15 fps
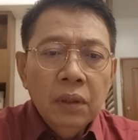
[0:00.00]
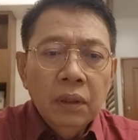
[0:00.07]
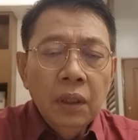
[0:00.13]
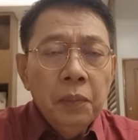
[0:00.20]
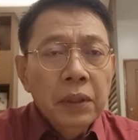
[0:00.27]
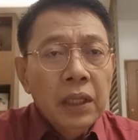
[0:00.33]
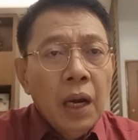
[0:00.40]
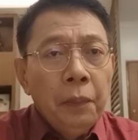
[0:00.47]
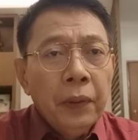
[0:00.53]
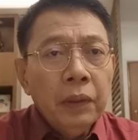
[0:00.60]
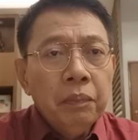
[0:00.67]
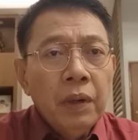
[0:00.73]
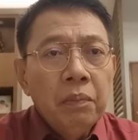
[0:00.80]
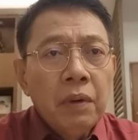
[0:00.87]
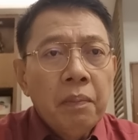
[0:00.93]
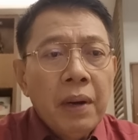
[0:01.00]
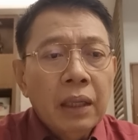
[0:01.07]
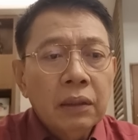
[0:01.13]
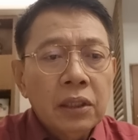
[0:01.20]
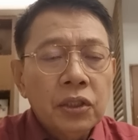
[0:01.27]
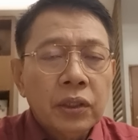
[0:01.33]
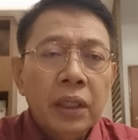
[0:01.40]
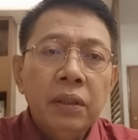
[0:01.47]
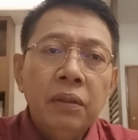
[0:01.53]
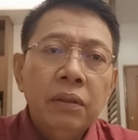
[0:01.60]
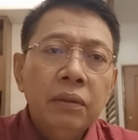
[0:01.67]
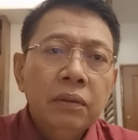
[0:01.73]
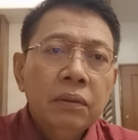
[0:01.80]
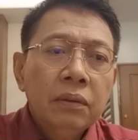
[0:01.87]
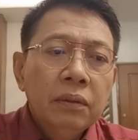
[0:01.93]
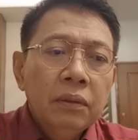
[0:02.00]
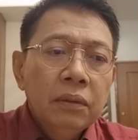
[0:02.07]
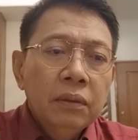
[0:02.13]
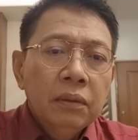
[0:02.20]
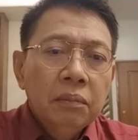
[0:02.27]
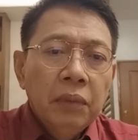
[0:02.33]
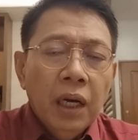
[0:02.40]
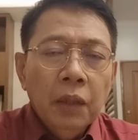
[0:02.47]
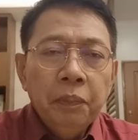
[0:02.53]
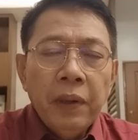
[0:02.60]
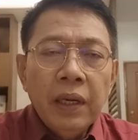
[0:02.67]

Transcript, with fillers: Di ba dapat mambabatas kayo? Bakit